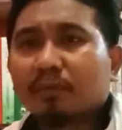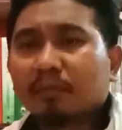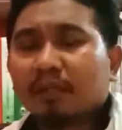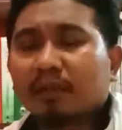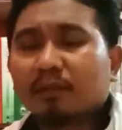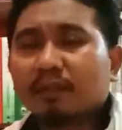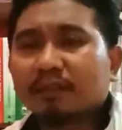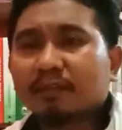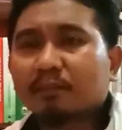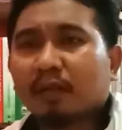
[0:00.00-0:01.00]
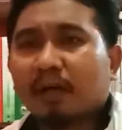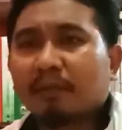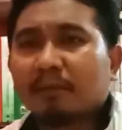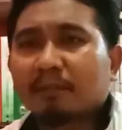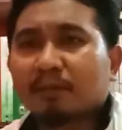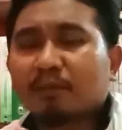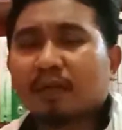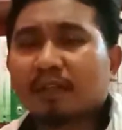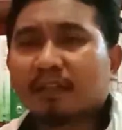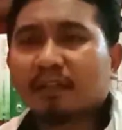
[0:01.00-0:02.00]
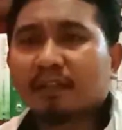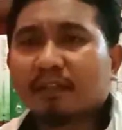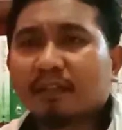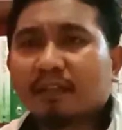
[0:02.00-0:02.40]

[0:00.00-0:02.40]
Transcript: melakukan sebuah amal perbuatan